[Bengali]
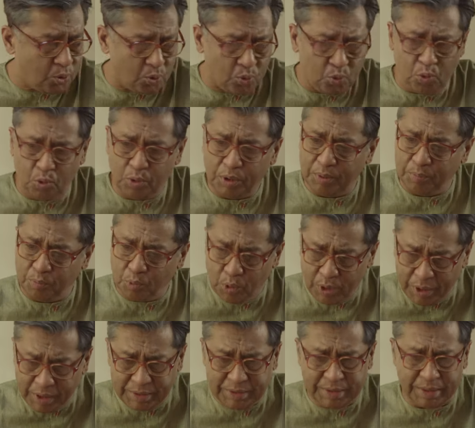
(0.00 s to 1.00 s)
লোকগুলোকে
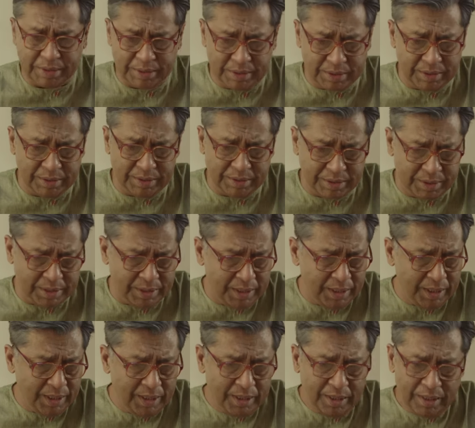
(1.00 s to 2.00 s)
বলে এসেছি যে
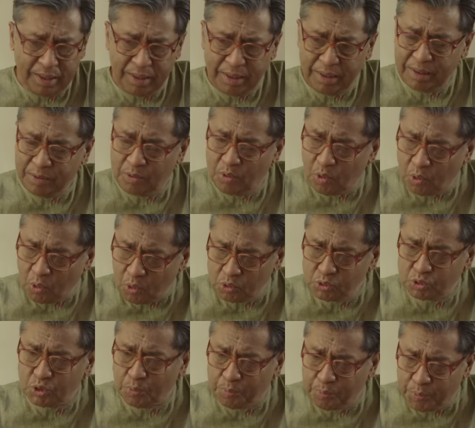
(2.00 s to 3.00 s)
খোকন
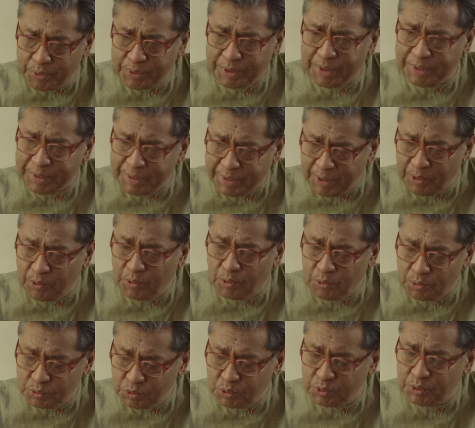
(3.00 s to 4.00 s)
সম্পর্কে কেউ
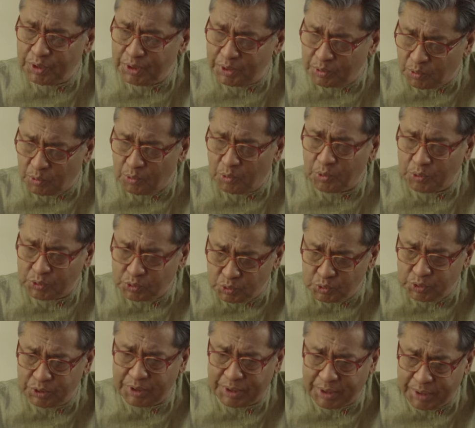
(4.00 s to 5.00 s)
যদি কোনো কিছু
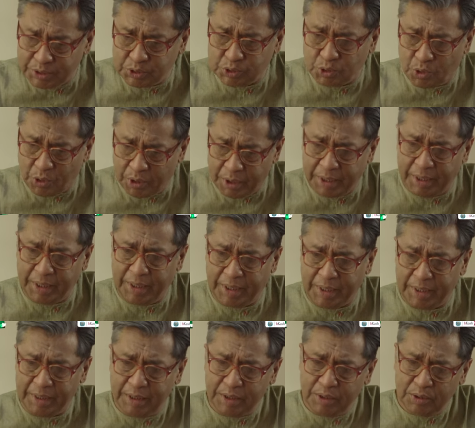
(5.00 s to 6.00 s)
জিজ্ঞেস করে
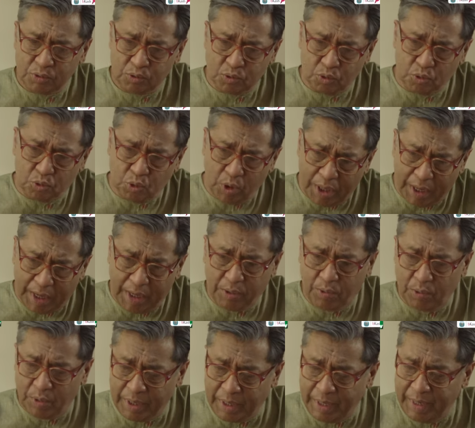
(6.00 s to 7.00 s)
তো দয়া
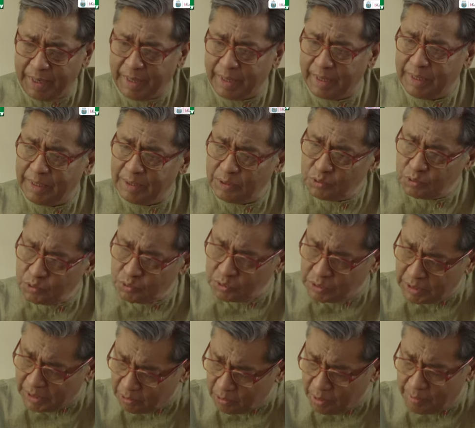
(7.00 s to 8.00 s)
করে
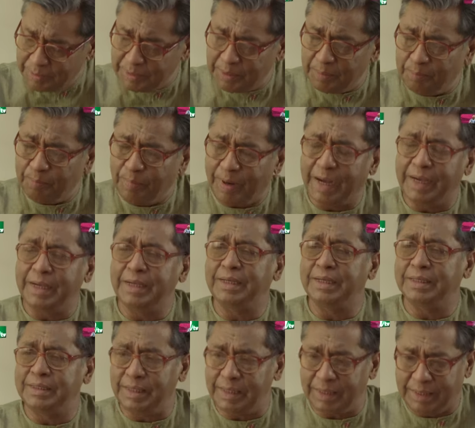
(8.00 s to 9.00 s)
যেন আমাদের বাড়িটা
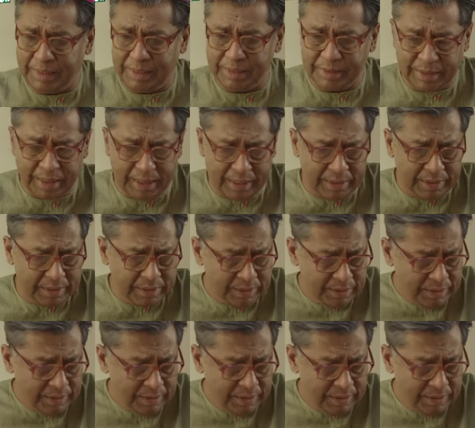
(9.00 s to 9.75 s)
দেখিয়ে দেয়